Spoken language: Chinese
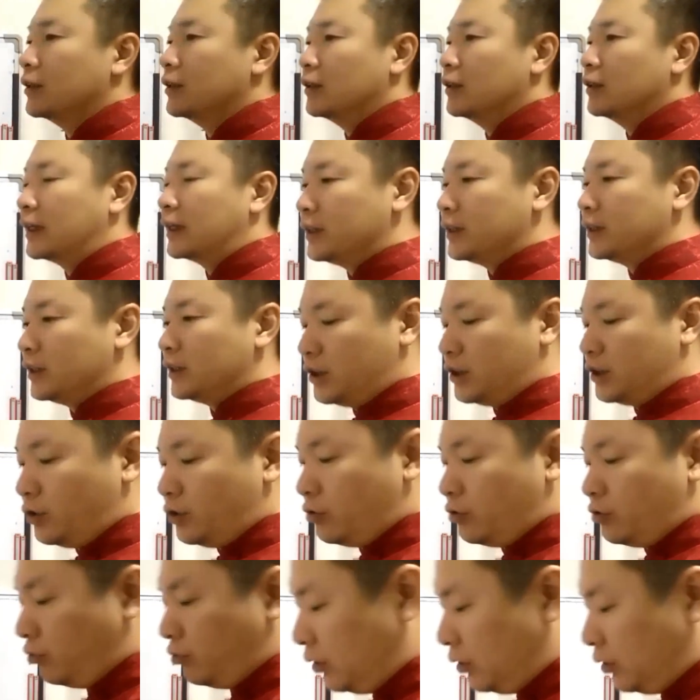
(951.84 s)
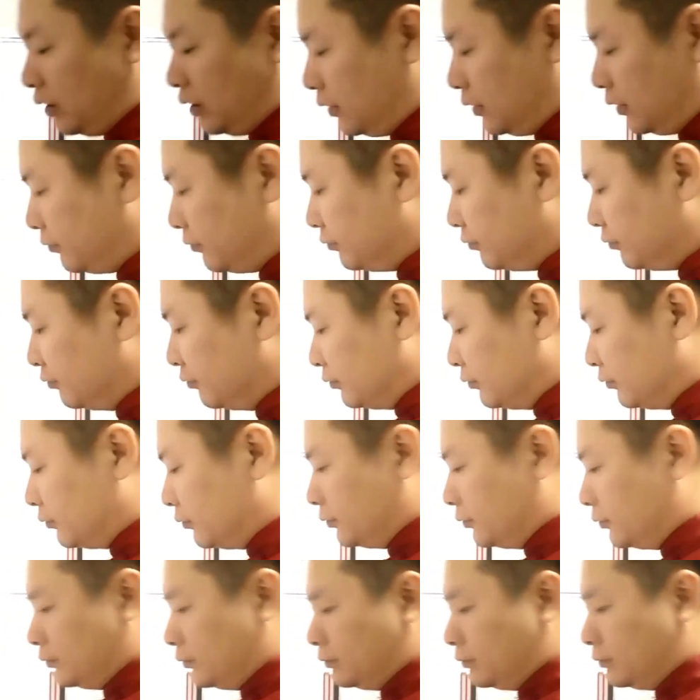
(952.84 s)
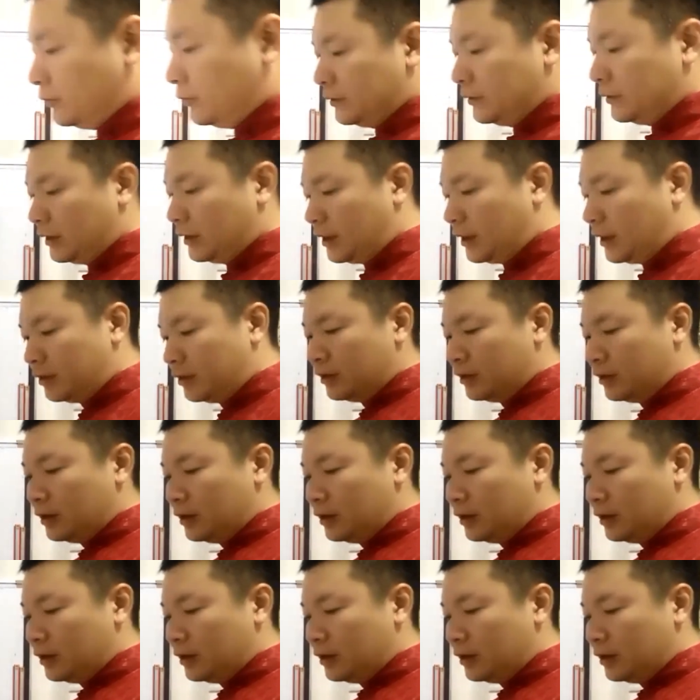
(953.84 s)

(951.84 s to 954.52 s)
它是基础啊。好，